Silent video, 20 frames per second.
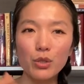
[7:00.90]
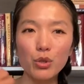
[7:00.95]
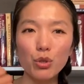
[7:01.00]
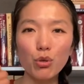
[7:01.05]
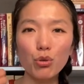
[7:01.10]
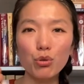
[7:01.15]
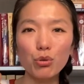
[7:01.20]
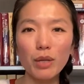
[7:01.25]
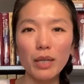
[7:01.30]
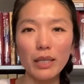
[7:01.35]

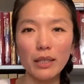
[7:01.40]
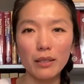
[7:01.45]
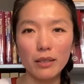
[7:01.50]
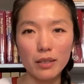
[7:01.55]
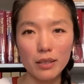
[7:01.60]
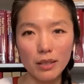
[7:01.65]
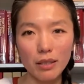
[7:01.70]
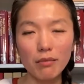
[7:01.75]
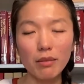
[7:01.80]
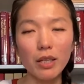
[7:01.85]
就算你的
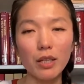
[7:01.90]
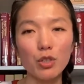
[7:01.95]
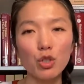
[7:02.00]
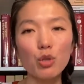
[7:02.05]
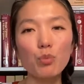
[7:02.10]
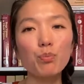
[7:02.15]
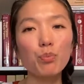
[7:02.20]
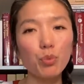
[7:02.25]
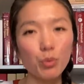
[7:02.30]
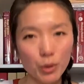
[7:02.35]
身体
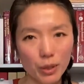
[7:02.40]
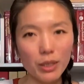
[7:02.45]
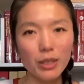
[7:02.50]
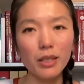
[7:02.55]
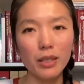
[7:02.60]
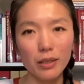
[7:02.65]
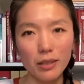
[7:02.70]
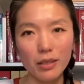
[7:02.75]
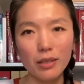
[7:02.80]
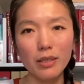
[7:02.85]
是不适
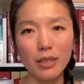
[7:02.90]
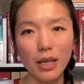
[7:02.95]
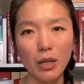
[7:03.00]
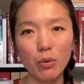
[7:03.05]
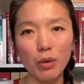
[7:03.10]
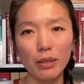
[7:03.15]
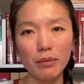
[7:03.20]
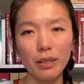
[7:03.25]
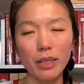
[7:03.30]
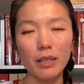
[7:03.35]
合吃姜
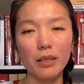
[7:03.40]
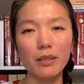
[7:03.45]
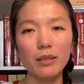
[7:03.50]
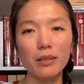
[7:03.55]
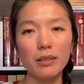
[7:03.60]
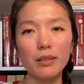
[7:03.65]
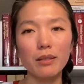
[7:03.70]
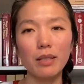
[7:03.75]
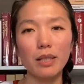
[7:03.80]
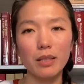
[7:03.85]
黄定，可
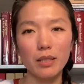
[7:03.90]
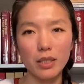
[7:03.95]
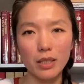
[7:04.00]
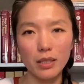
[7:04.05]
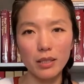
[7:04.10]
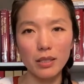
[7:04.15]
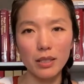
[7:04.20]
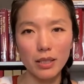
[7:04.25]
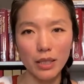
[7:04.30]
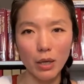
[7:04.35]
是你
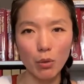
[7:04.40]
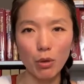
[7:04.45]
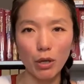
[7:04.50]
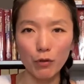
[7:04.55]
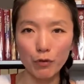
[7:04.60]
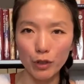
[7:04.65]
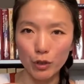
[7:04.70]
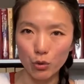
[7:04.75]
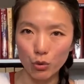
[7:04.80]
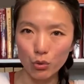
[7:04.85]
吃了姜
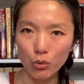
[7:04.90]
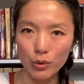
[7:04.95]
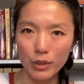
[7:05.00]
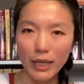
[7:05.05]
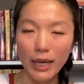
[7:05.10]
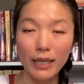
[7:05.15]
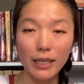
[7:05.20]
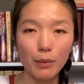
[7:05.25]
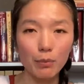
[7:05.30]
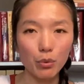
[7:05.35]
黄粉入
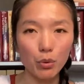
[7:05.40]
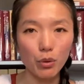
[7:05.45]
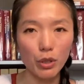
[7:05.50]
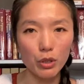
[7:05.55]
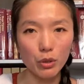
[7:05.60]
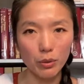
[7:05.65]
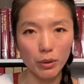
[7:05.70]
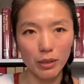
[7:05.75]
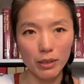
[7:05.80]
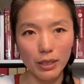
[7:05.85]
菜，你不会
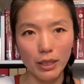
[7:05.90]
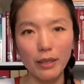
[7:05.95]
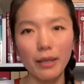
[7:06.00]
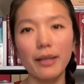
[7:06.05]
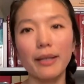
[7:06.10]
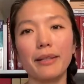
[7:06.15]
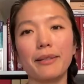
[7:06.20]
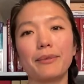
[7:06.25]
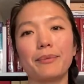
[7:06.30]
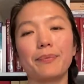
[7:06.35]
受到伤
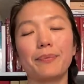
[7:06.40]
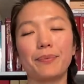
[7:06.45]
害。